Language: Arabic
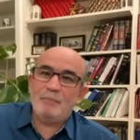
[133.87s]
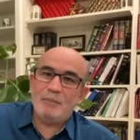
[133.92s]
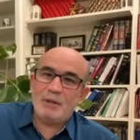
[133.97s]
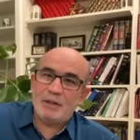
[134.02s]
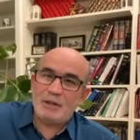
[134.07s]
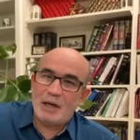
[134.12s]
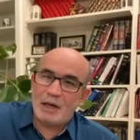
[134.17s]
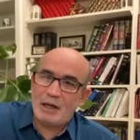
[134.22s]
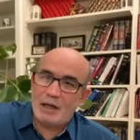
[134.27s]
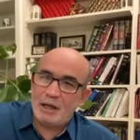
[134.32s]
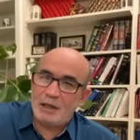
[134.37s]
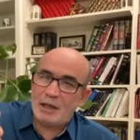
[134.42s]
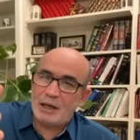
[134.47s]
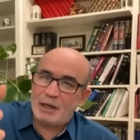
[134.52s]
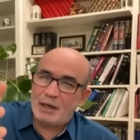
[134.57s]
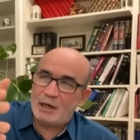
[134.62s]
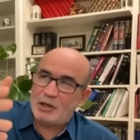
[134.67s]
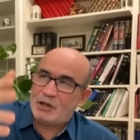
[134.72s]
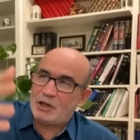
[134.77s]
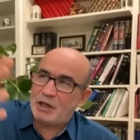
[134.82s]
بالتاكيد
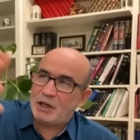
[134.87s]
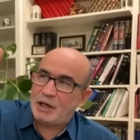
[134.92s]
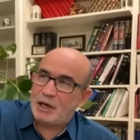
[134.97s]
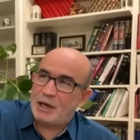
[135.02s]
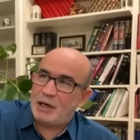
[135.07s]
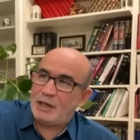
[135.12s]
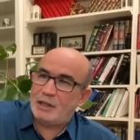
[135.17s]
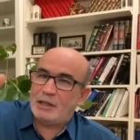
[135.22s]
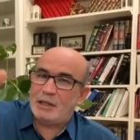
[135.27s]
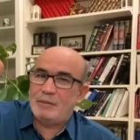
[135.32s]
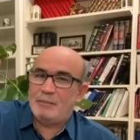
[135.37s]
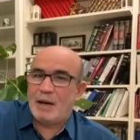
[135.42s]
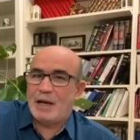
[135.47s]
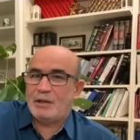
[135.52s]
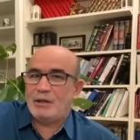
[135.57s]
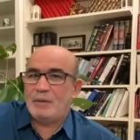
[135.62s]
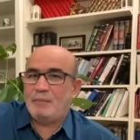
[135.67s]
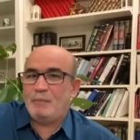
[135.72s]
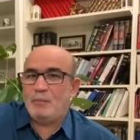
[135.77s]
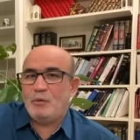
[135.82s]
ان الجنرالات اللي مع
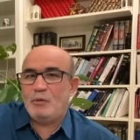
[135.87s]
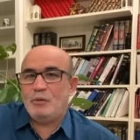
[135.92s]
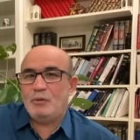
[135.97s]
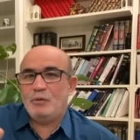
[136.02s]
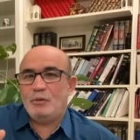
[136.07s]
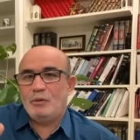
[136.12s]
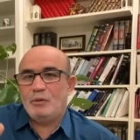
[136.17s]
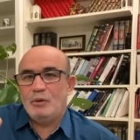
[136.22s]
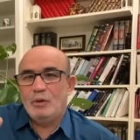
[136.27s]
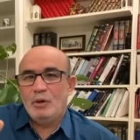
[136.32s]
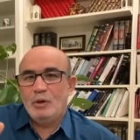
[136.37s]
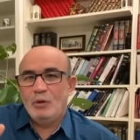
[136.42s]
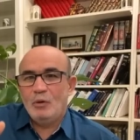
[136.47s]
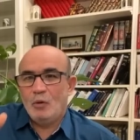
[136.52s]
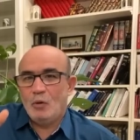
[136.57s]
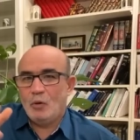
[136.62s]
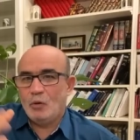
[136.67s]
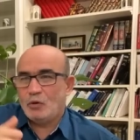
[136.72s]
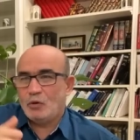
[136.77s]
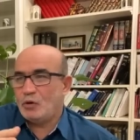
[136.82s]
تبون
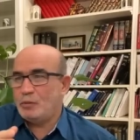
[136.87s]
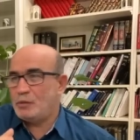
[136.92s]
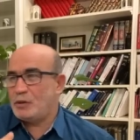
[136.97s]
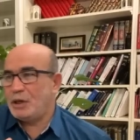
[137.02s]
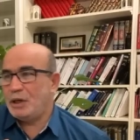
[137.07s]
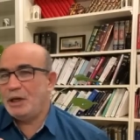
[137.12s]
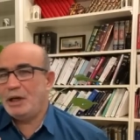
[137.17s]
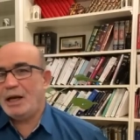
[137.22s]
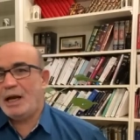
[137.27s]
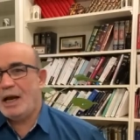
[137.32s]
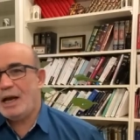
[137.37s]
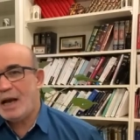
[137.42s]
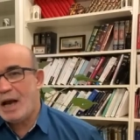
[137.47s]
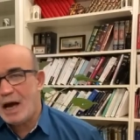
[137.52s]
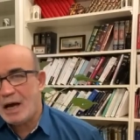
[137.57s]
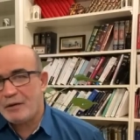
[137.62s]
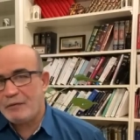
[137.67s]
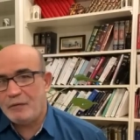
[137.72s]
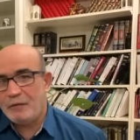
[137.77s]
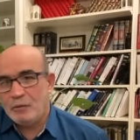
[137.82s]
وخصوم شنقريحه
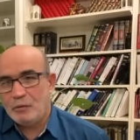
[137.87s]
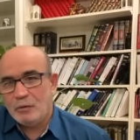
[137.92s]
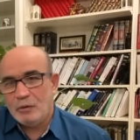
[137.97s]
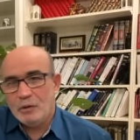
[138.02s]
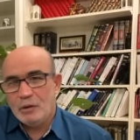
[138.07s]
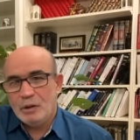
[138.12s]
يعرفوا